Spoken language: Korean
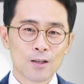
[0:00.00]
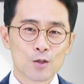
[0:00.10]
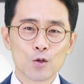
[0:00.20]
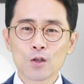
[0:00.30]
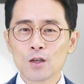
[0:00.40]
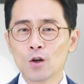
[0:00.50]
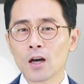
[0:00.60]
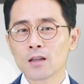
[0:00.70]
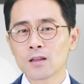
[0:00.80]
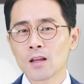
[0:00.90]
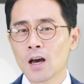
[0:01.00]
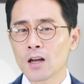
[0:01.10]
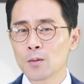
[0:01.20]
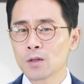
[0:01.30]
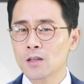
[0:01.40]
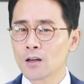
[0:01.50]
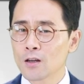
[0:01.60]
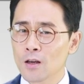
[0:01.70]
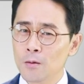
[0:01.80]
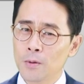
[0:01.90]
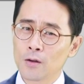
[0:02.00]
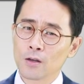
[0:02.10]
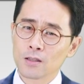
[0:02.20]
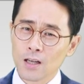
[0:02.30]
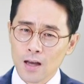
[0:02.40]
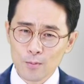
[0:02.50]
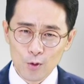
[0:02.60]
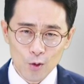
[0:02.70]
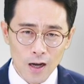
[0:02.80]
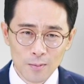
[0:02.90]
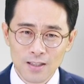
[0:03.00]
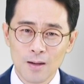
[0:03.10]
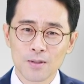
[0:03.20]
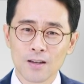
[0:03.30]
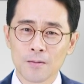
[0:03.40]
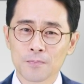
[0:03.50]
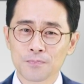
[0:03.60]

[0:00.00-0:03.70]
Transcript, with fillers: 저는 이러한 하나님의 사랑의 배려에 참으로 감사합니다.